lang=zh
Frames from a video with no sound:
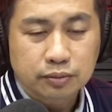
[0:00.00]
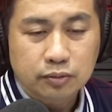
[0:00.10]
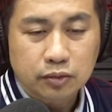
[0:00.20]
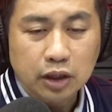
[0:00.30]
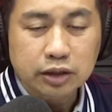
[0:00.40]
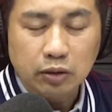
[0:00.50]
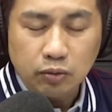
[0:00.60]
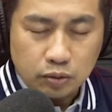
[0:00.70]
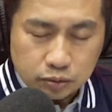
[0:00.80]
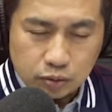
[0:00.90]
他讲
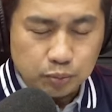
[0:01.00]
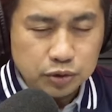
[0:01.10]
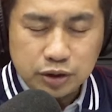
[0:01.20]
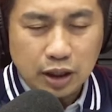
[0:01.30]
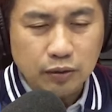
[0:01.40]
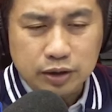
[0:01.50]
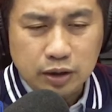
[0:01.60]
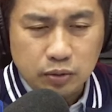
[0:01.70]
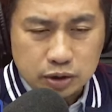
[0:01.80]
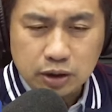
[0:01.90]
我我不是开玩
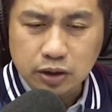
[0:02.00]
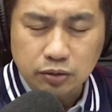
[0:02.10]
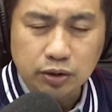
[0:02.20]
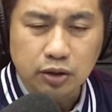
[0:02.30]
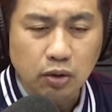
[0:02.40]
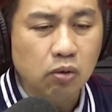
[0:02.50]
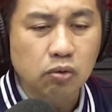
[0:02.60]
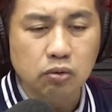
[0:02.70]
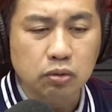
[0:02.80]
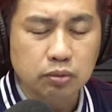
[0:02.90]
笑，我真的有点痛
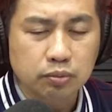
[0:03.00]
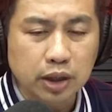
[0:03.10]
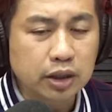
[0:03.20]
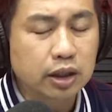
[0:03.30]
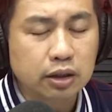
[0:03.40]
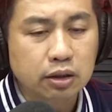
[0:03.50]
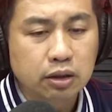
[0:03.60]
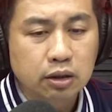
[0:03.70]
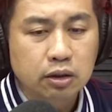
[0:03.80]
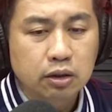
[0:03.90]
苦，每一天
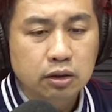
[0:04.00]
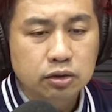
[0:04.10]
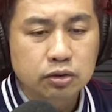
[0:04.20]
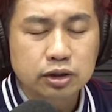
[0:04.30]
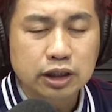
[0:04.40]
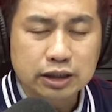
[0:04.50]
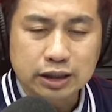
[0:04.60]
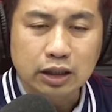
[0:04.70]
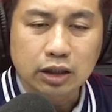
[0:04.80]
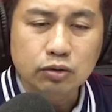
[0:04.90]
就是在
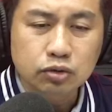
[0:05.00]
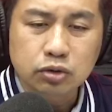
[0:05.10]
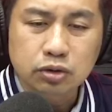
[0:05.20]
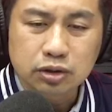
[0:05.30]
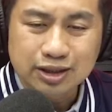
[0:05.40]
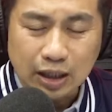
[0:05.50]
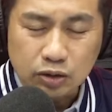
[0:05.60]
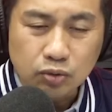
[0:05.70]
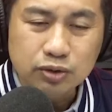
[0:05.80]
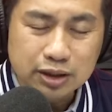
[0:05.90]
想要想
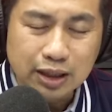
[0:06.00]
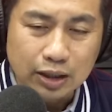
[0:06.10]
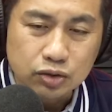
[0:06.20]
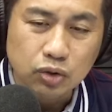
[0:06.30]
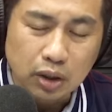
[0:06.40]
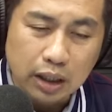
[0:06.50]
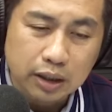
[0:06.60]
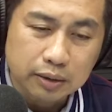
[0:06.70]
东西来做啊。